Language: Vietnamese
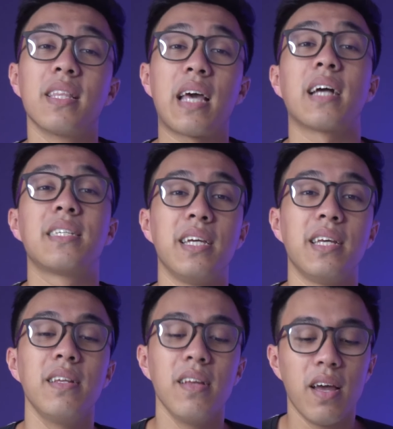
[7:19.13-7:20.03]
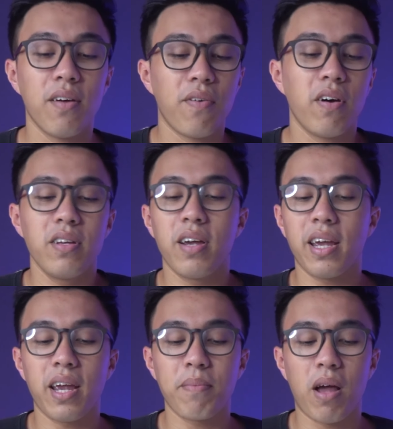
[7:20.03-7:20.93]
tháng 9 Với những
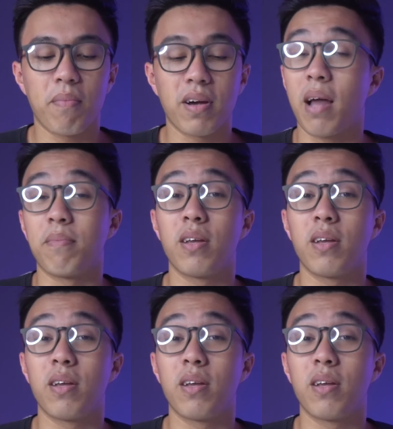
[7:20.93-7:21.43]
anh em nào mà cảm